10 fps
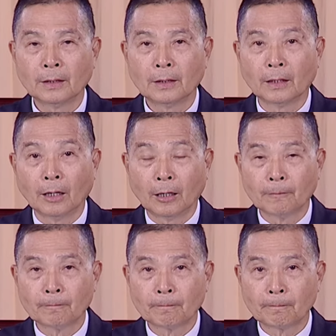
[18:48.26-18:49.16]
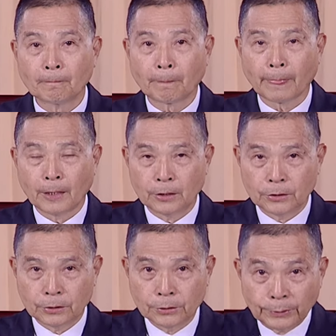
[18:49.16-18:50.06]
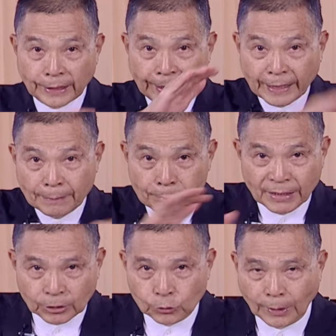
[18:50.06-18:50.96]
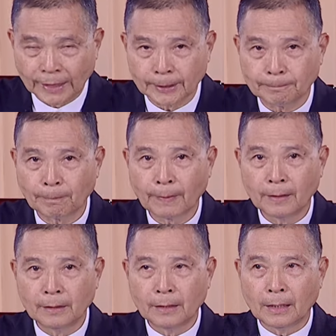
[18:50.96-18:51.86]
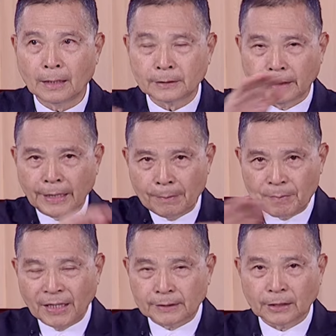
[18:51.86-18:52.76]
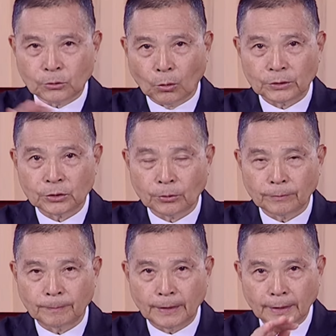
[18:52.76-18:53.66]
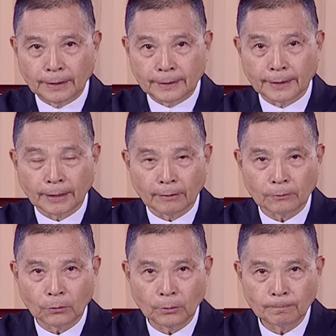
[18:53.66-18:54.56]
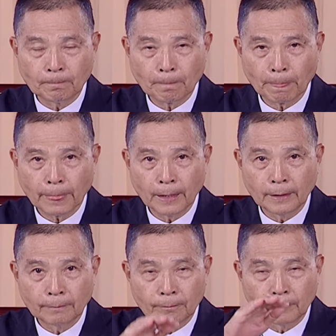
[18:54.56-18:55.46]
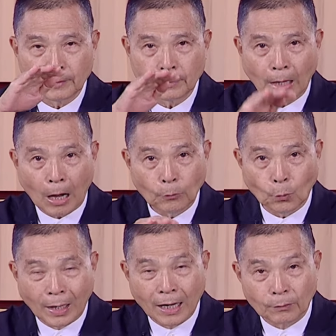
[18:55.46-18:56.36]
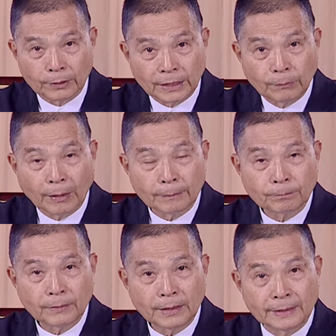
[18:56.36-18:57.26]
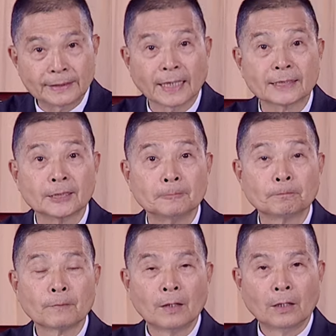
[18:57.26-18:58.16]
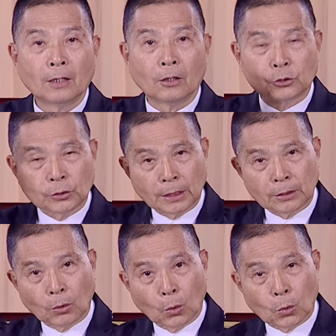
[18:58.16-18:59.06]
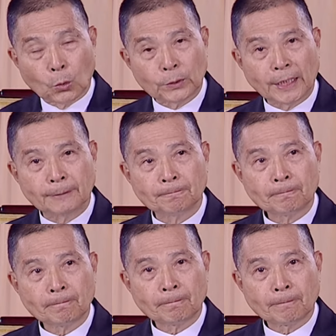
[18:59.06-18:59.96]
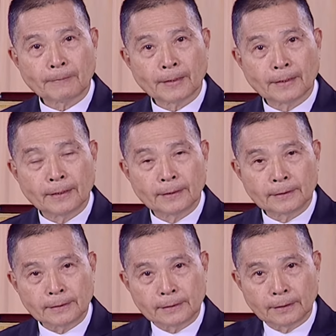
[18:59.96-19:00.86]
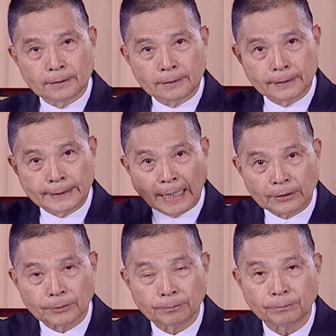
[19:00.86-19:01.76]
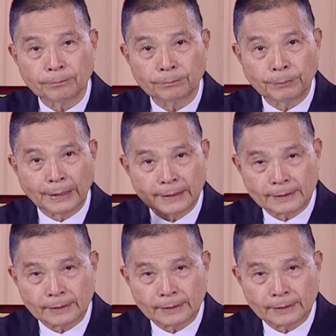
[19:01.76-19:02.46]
好，是你应命出来的。那这个应命这个过程中，你一定要好完好的地方应下去，好，就在那个火锅店。这这一家人被